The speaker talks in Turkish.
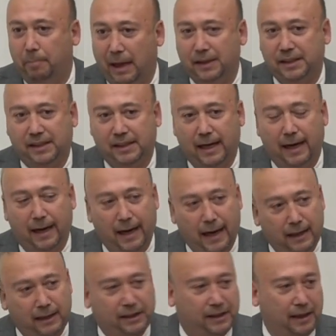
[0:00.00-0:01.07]
ben size
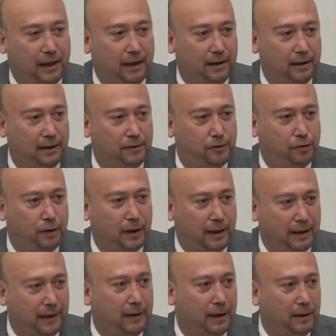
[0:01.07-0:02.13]
en kısa
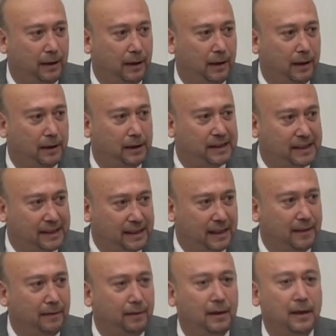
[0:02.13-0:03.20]
sürede e,
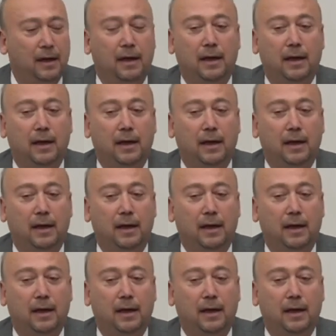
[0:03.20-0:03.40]
sizin